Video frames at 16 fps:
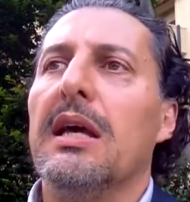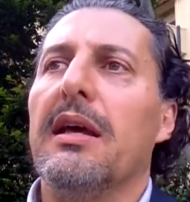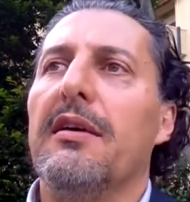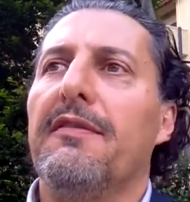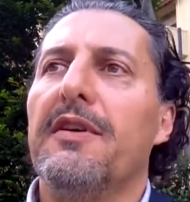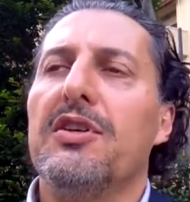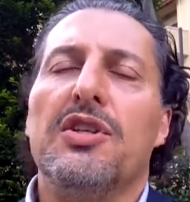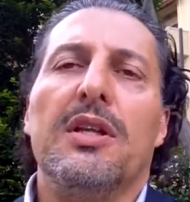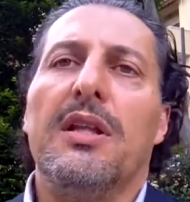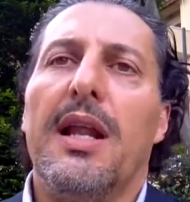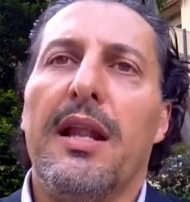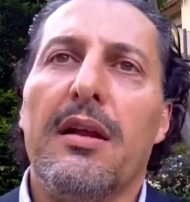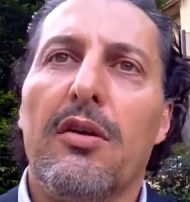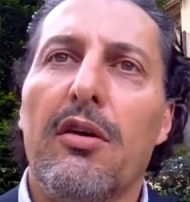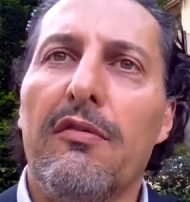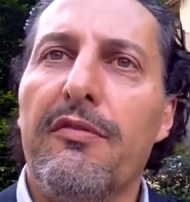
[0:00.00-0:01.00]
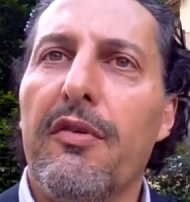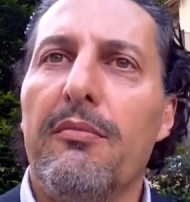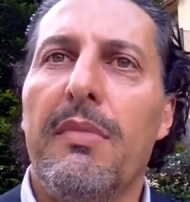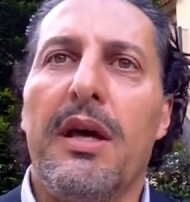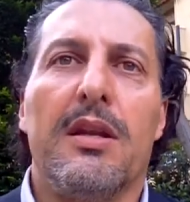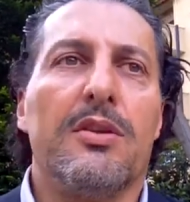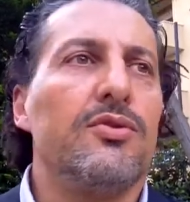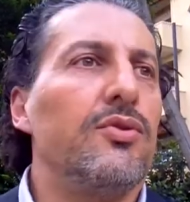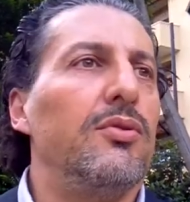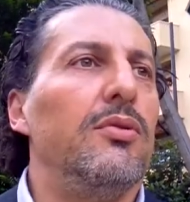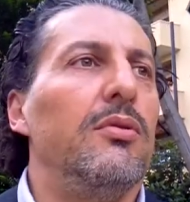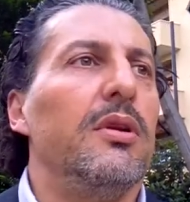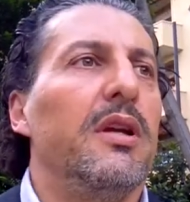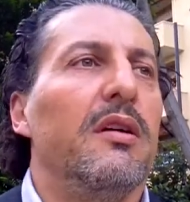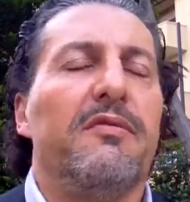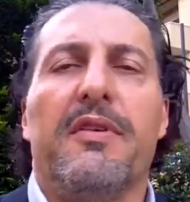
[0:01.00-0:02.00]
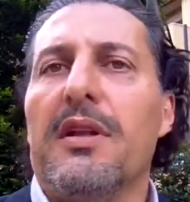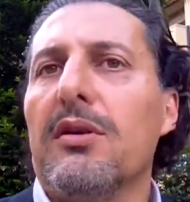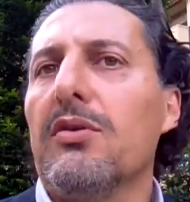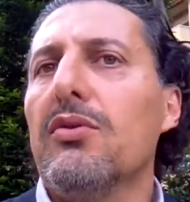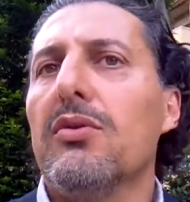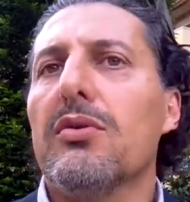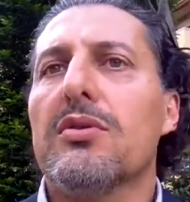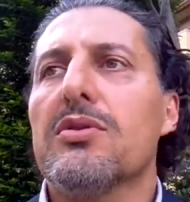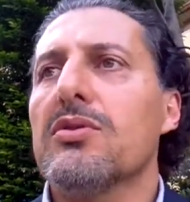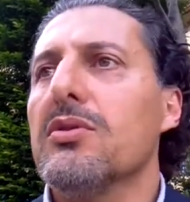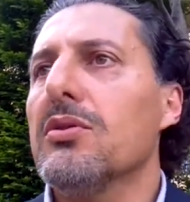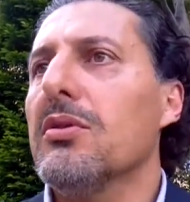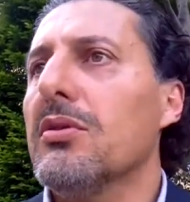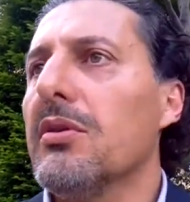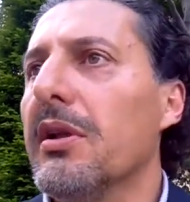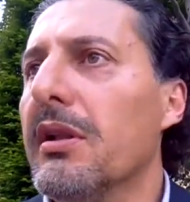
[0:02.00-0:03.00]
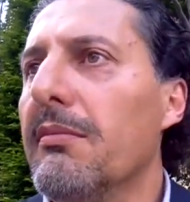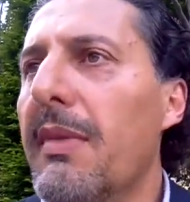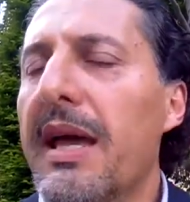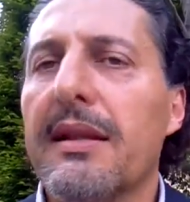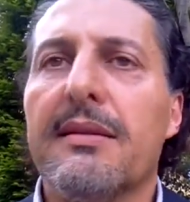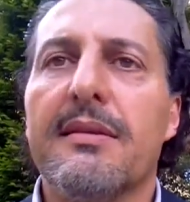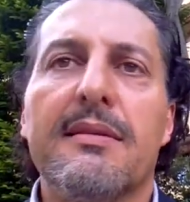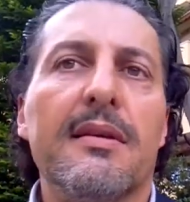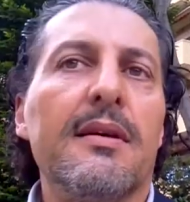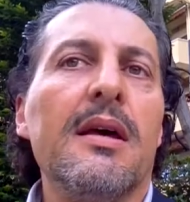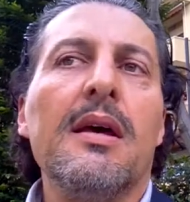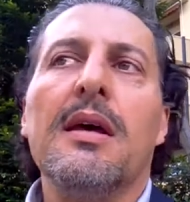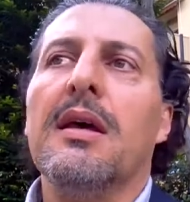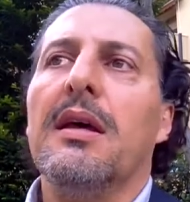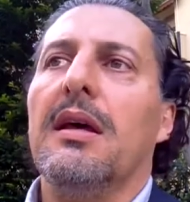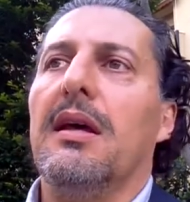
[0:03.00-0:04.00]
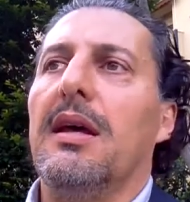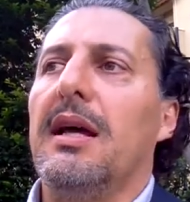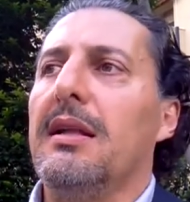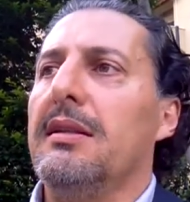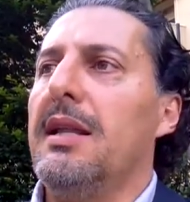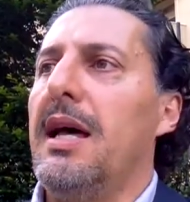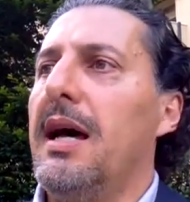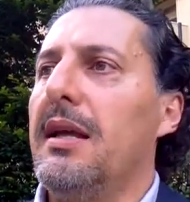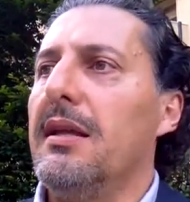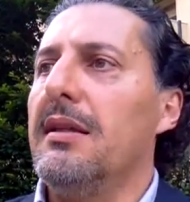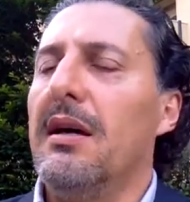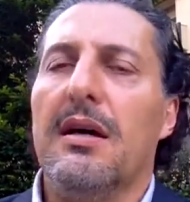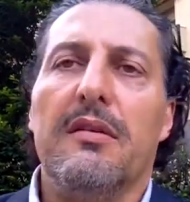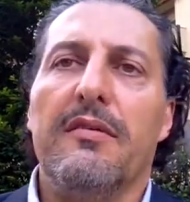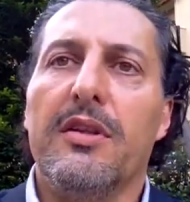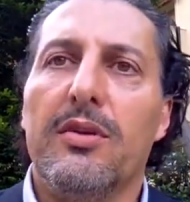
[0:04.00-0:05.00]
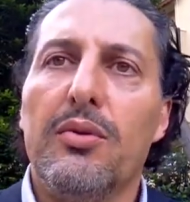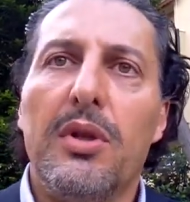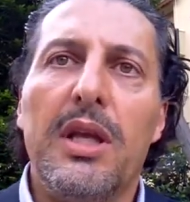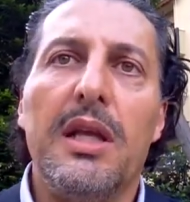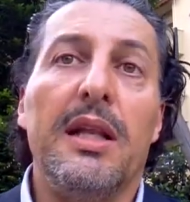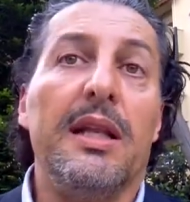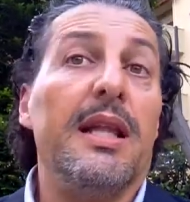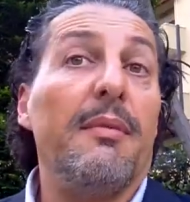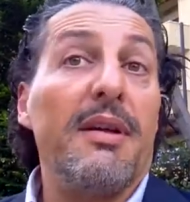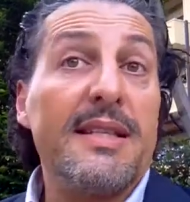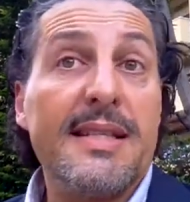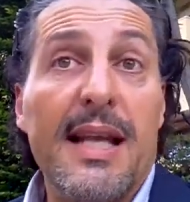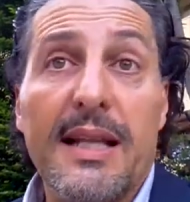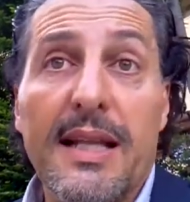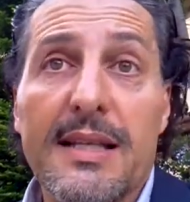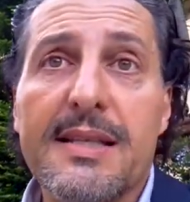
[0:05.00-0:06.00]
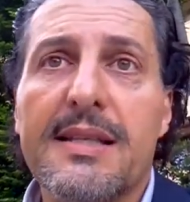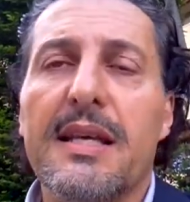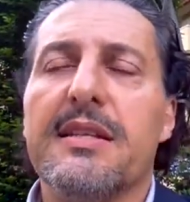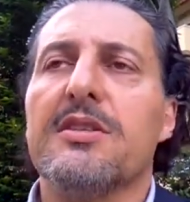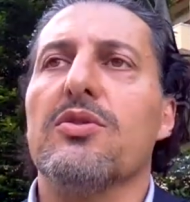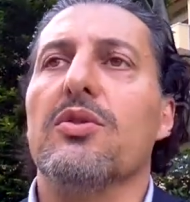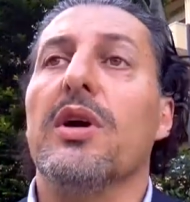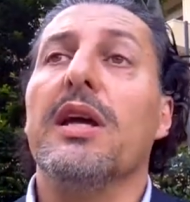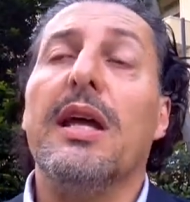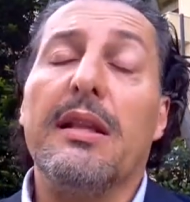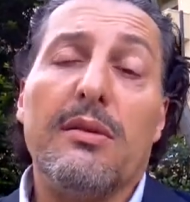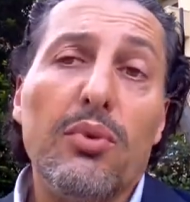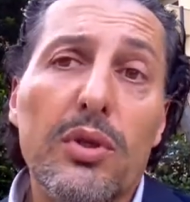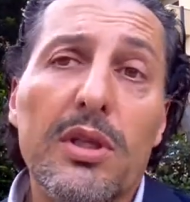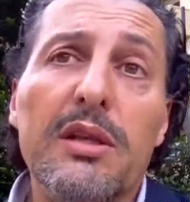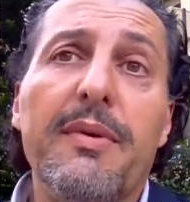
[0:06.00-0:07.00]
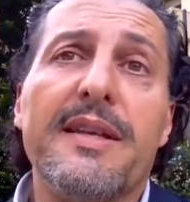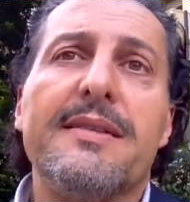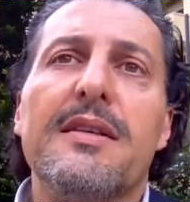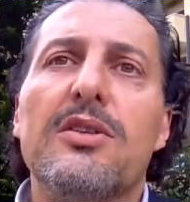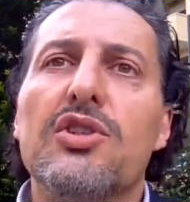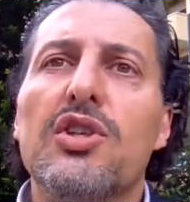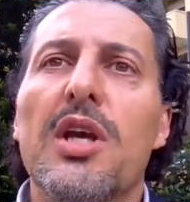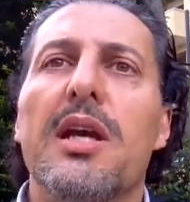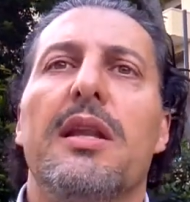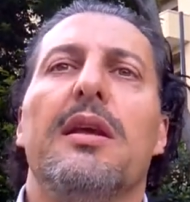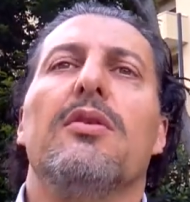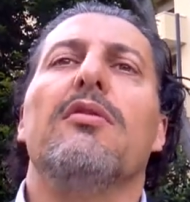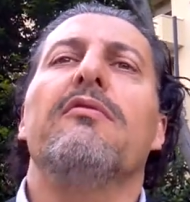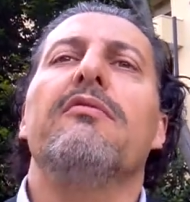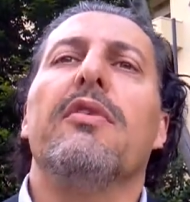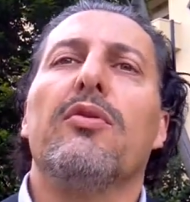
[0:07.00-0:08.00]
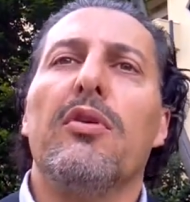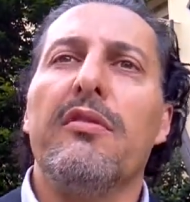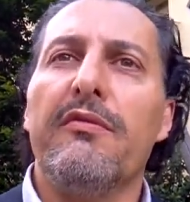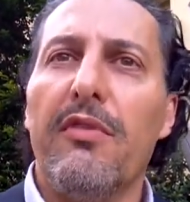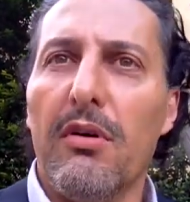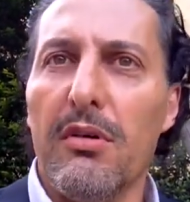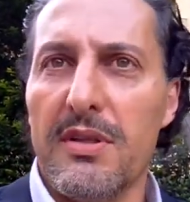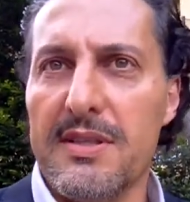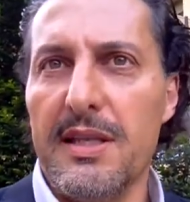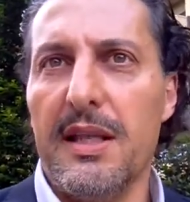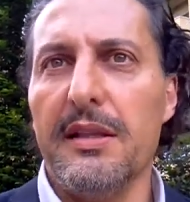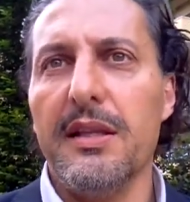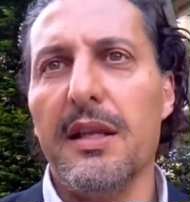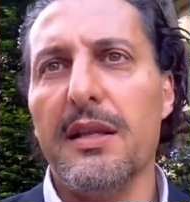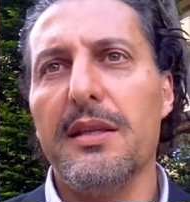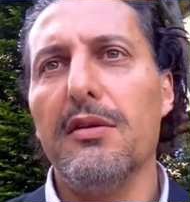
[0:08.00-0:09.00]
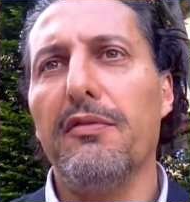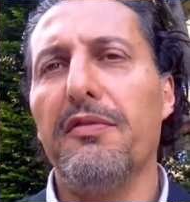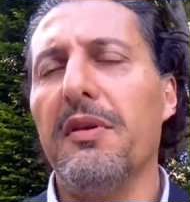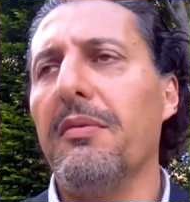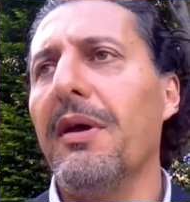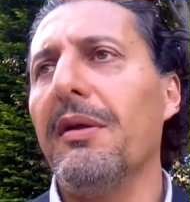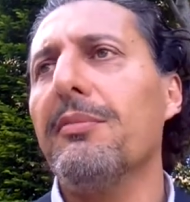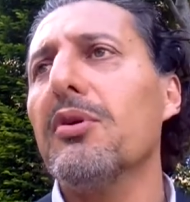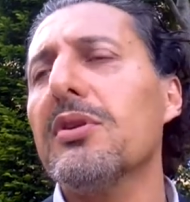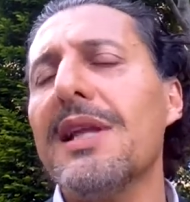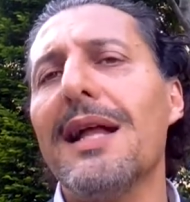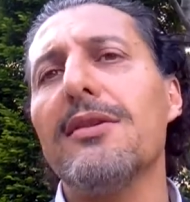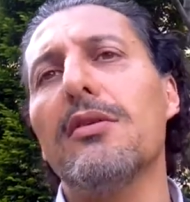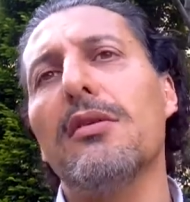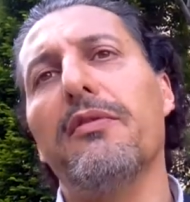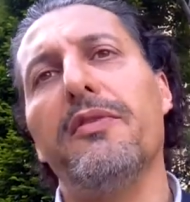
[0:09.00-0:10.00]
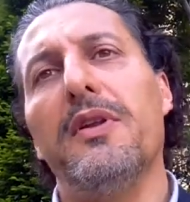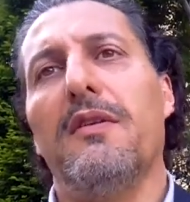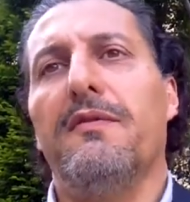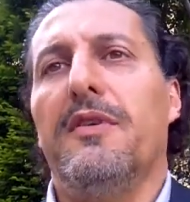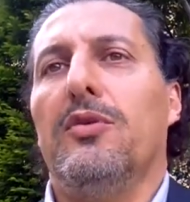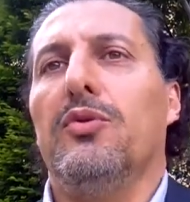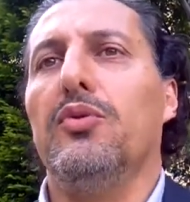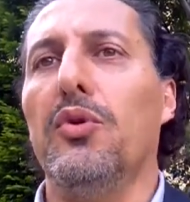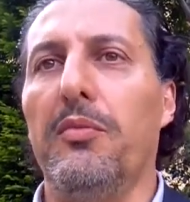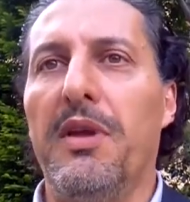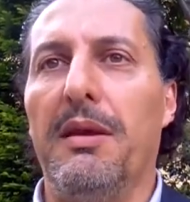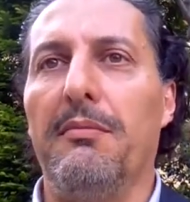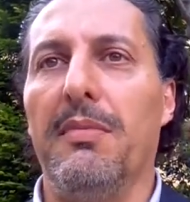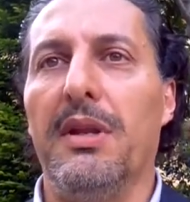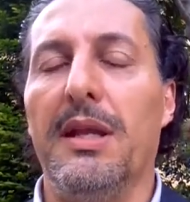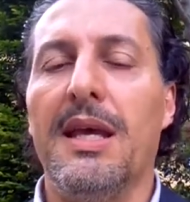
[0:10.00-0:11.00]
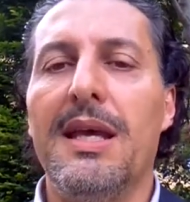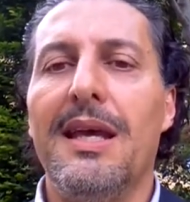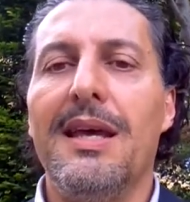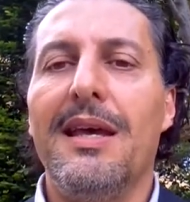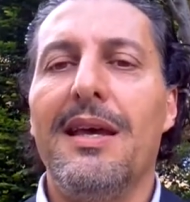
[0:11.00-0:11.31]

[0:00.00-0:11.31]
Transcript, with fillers: eh, fece entrare in Confcommercio il Caffè del Corso, il MET, eh, andai da Vetturini, da Pazzaglia stesso e tutti i pasticceri coinvolti nel direttivo FIBER portandolo fino a 21 membri.